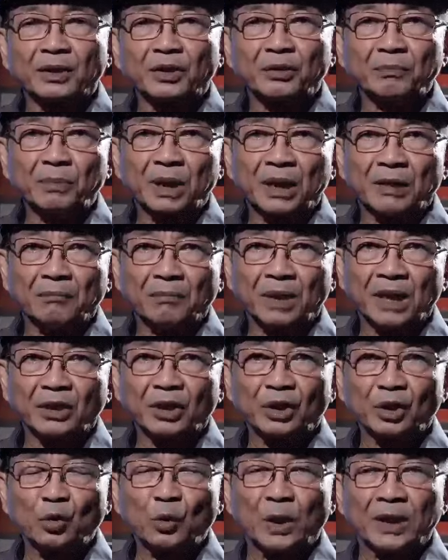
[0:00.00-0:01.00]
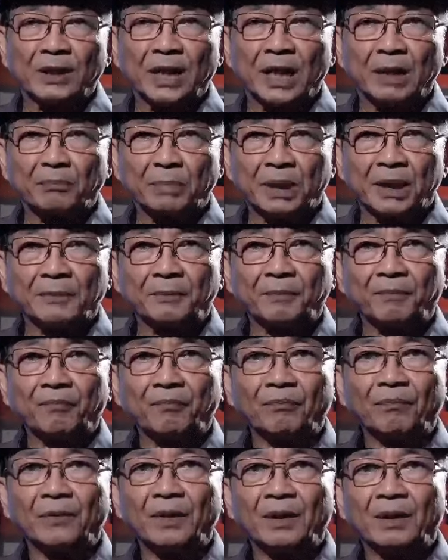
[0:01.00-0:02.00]

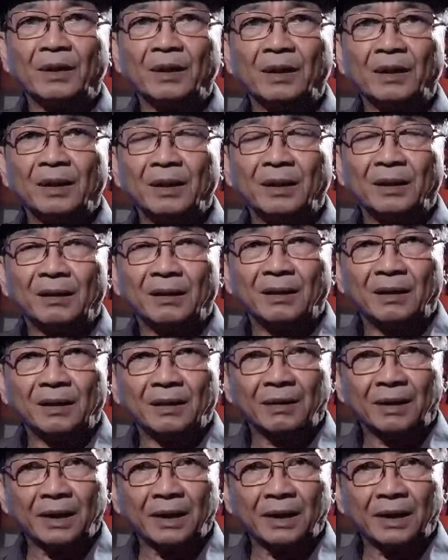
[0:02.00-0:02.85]
1928.